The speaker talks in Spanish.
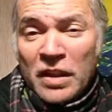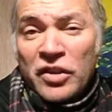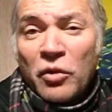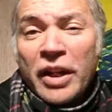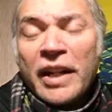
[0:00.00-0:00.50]

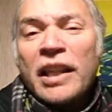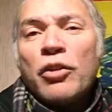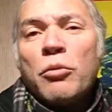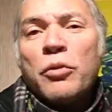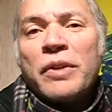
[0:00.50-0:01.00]
Se los
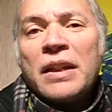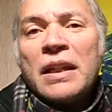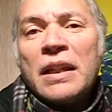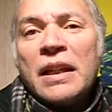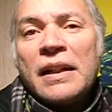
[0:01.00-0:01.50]
agradezco
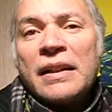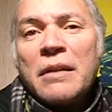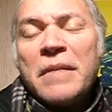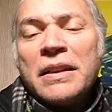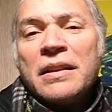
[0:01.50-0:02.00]
porque eh,
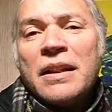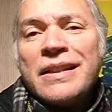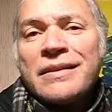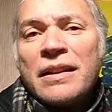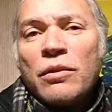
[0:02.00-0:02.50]
realmente
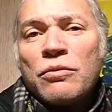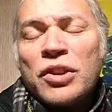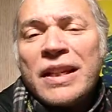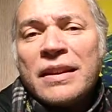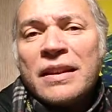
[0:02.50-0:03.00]
están
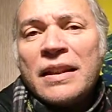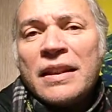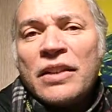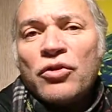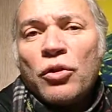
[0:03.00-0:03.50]
conscientes de
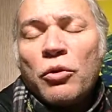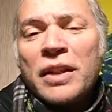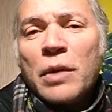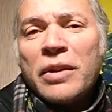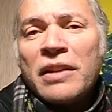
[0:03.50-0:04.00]
que yo lo
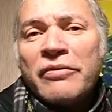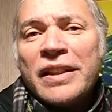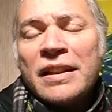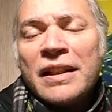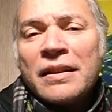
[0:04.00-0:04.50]
que hago es
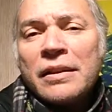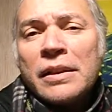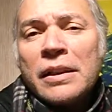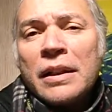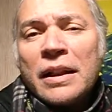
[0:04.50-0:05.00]
defender
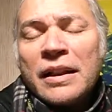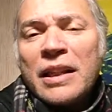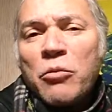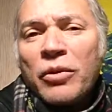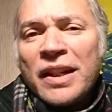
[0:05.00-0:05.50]
la
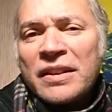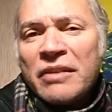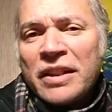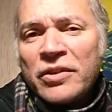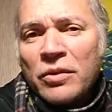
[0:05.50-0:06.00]
democracia
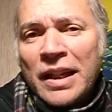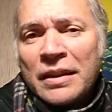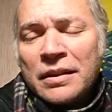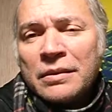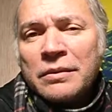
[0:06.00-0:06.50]
venezolana